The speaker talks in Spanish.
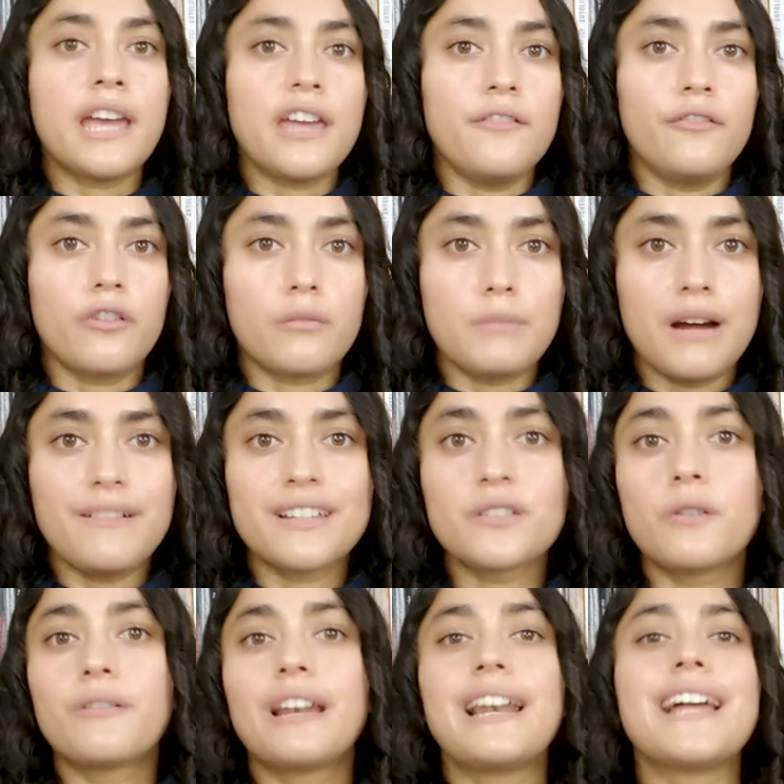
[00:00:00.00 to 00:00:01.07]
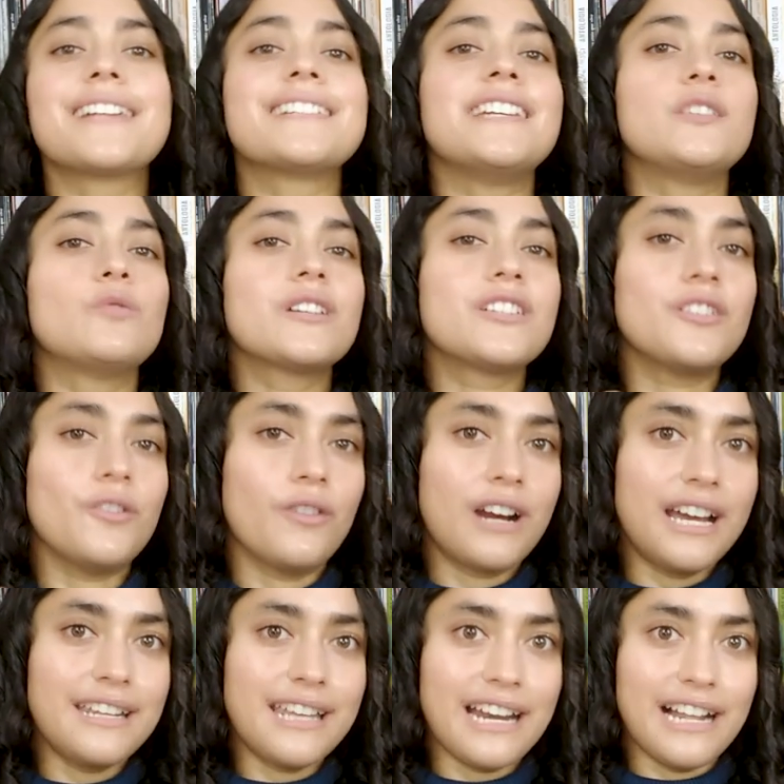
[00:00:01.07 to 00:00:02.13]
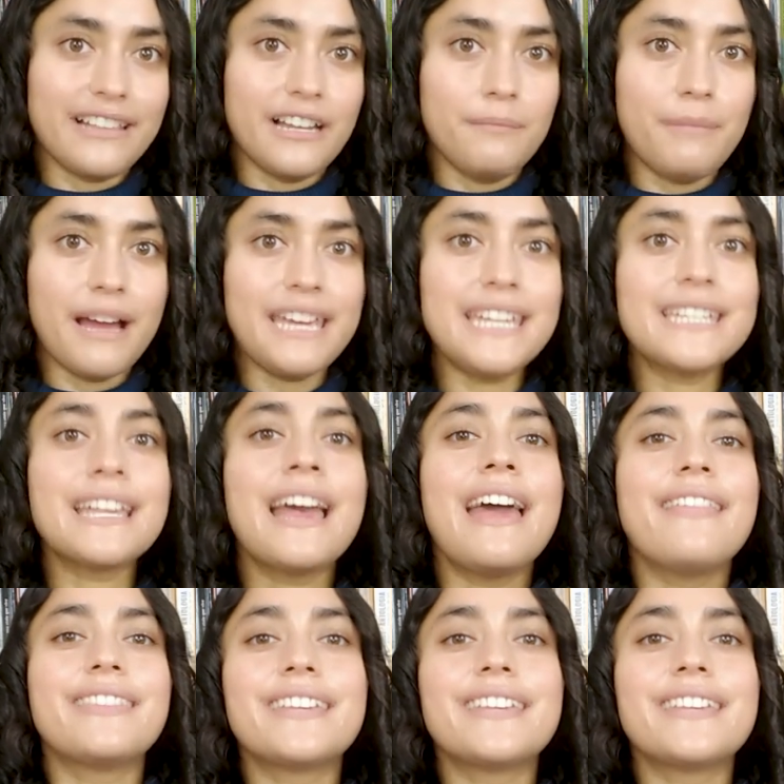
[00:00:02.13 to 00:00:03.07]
que informaba sobre la situación general del país,